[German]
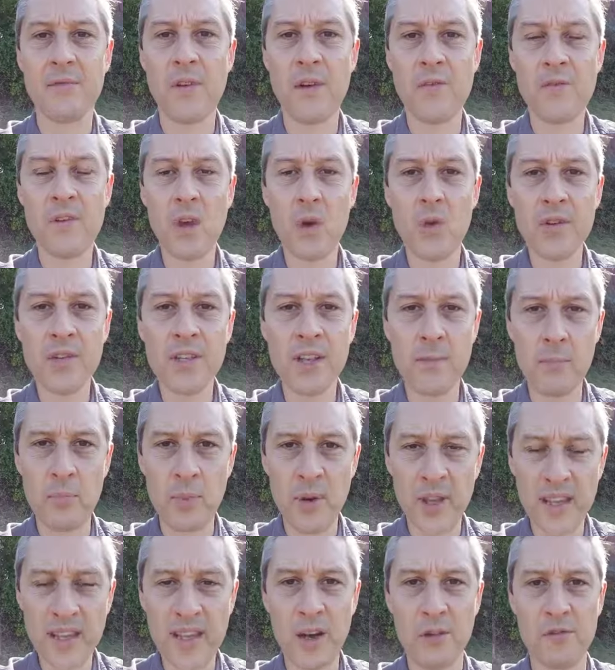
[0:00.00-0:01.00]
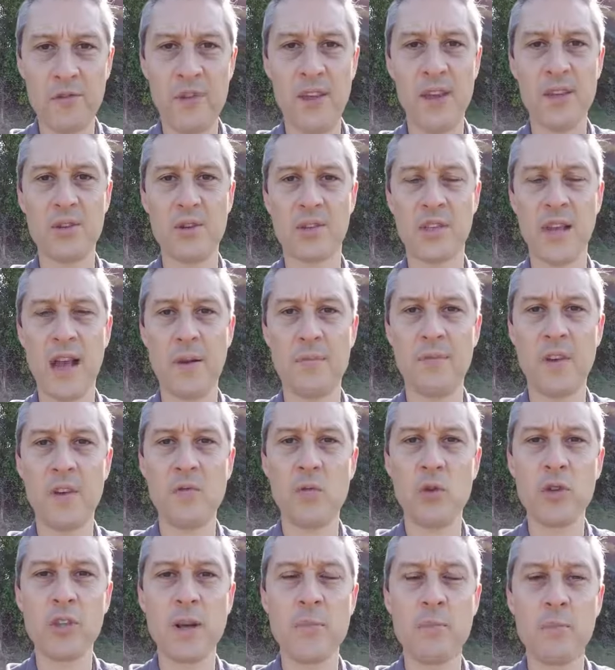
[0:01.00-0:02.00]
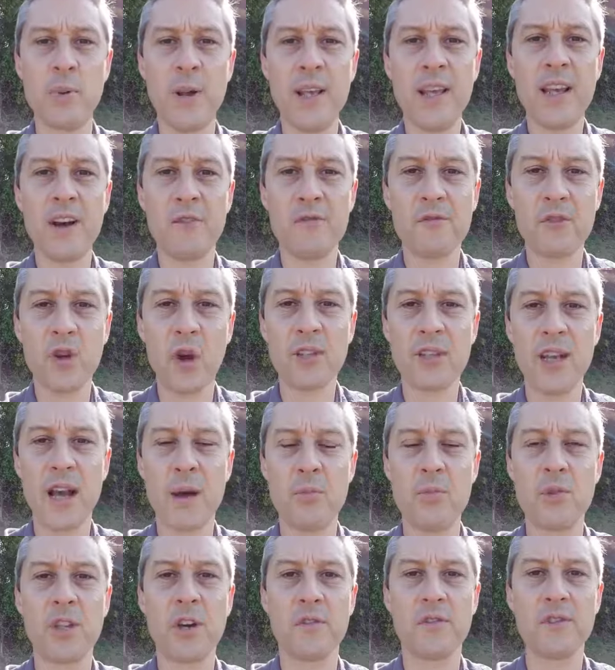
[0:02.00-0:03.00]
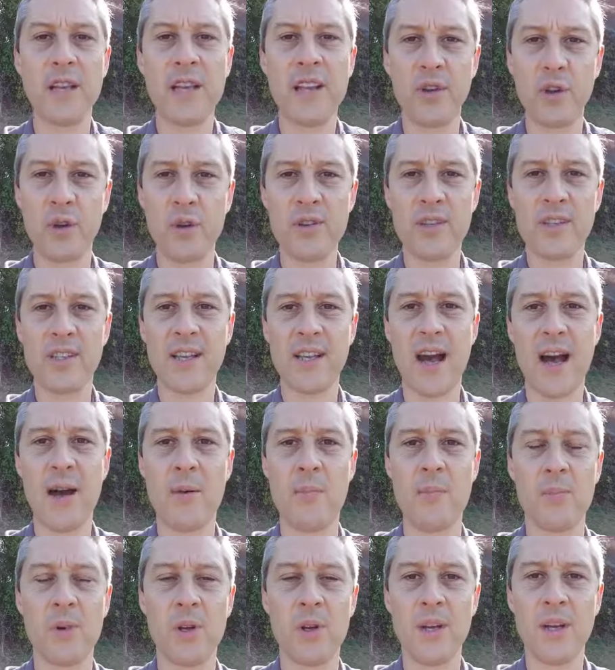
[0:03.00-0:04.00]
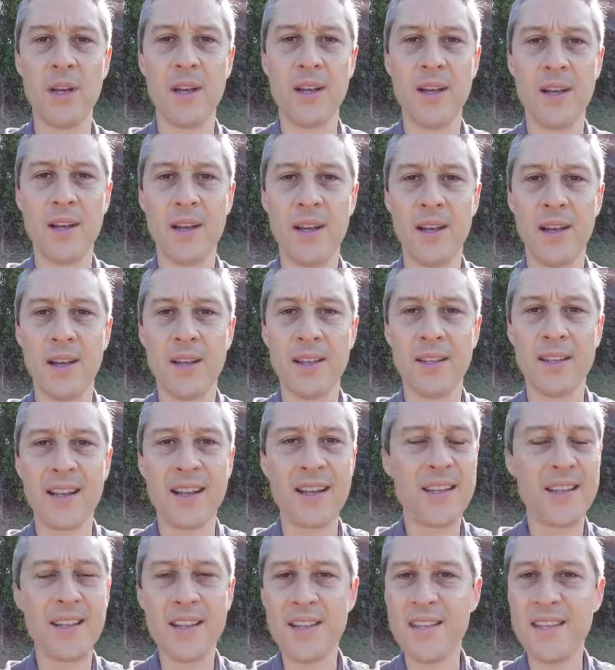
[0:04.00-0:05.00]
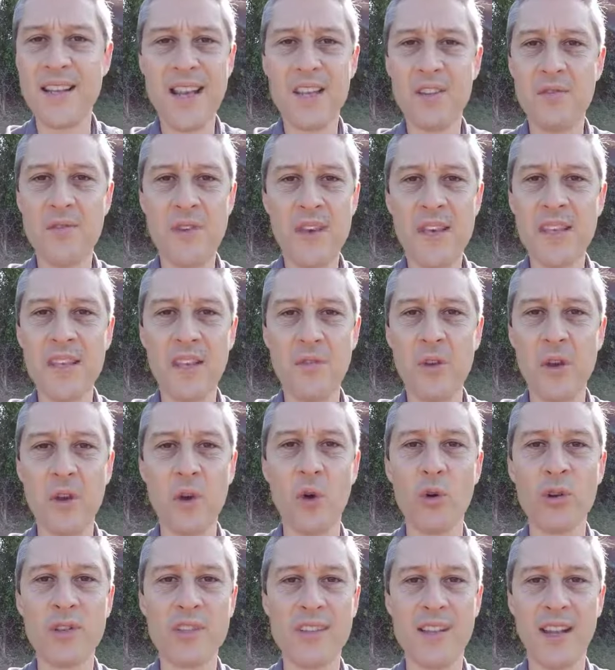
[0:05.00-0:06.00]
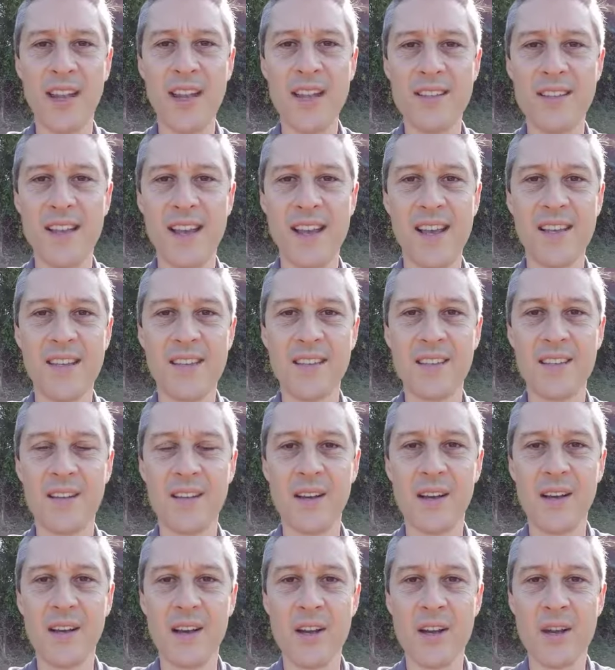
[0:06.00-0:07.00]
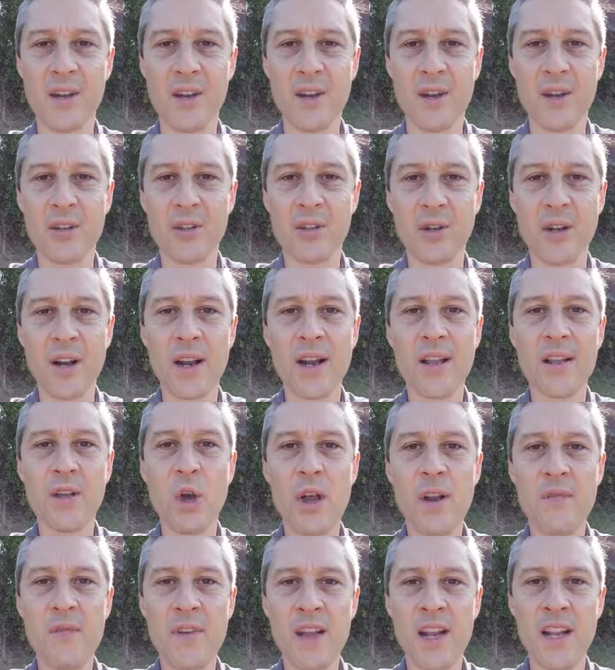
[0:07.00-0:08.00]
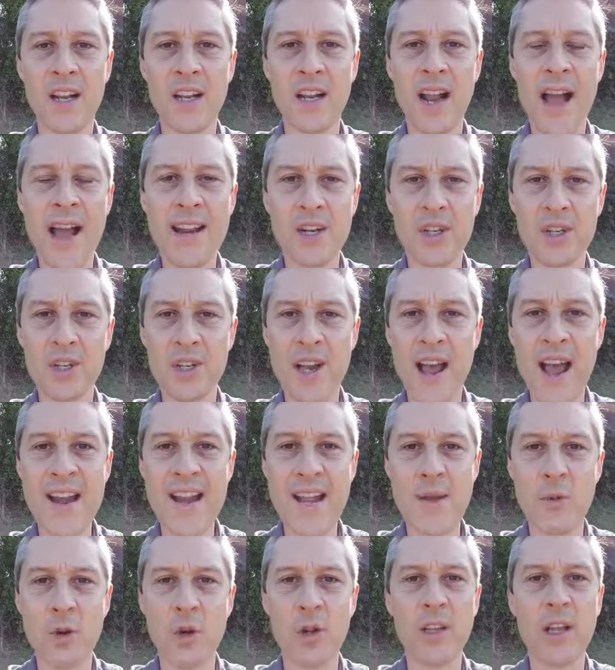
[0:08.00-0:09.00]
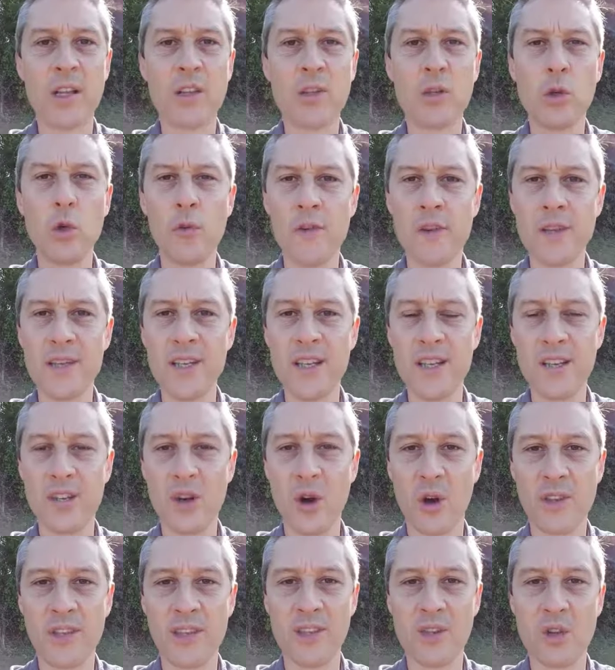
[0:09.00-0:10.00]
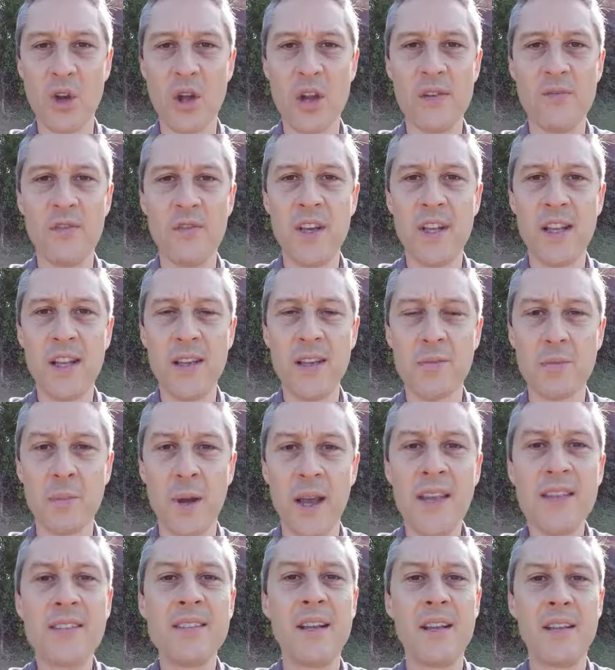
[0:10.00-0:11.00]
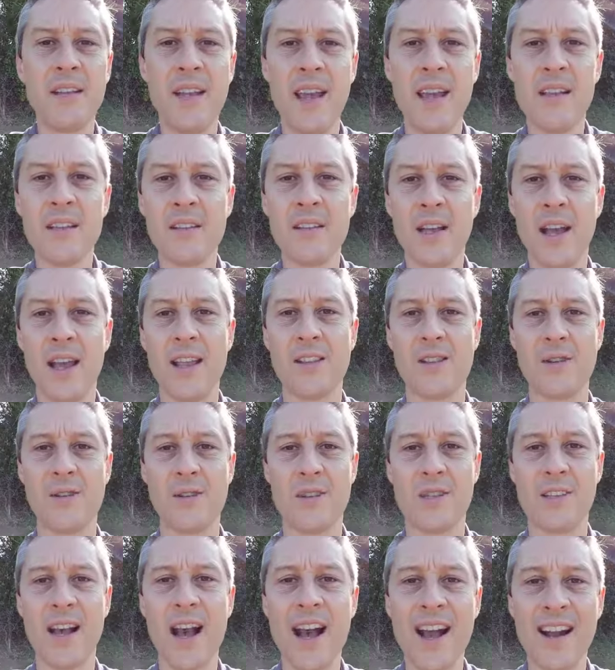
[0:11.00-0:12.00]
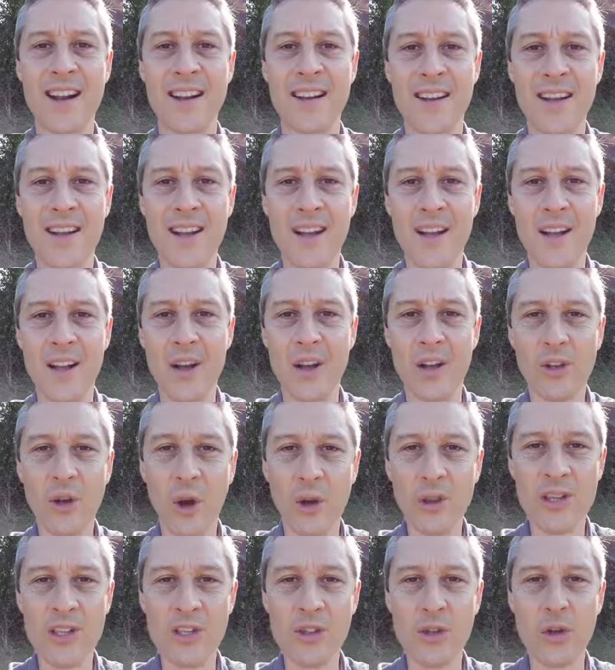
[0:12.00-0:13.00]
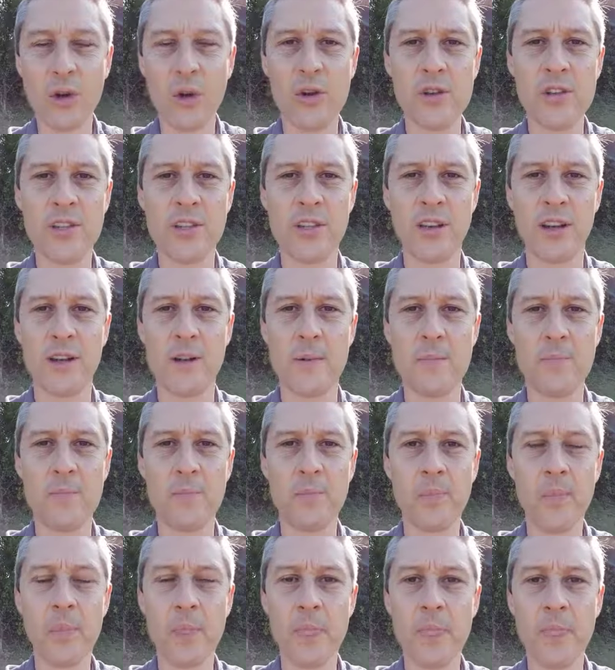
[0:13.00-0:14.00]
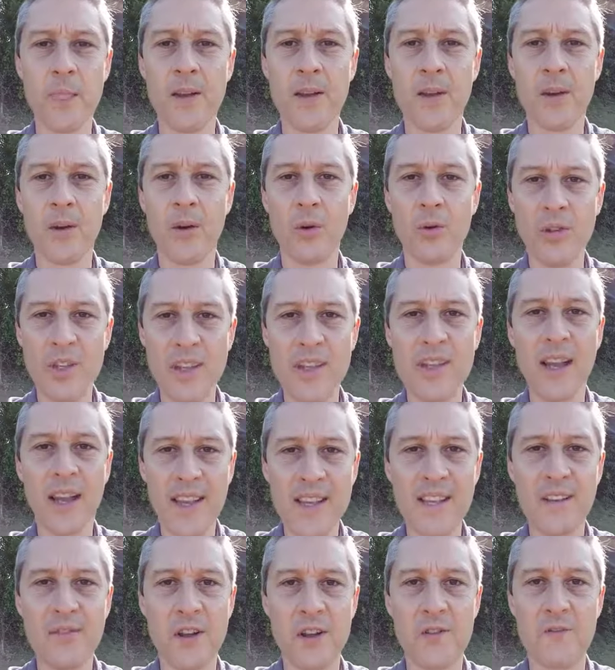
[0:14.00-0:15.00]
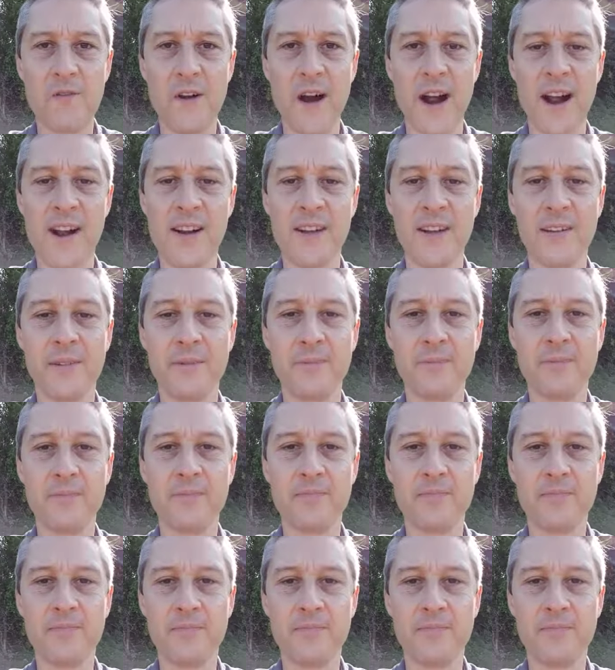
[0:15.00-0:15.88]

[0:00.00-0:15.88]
wenn wir unseren Blick auf Jesus haben, wenn wir unseren Blick auf Gott haben und auf seine Größe haben, dann ist es nicht wichtig, wie groß der Riese ist, sondern dann können wir einen kleinen Stein nehmen und der Zuversicht Gottes können wir diesem Riesen entgegentreten und sagen, Gott ist größer und dieser Riese wird fallen.